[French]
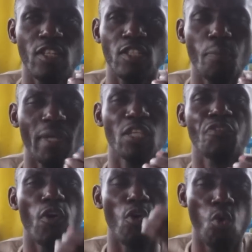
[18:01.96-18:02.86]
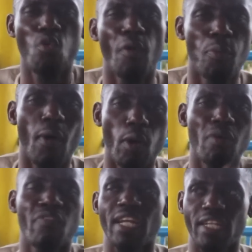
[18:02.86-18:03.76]
je ne sais pas s'il faut au coup, il faut pas que
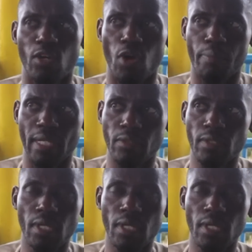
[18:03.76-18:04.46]
valeur en après.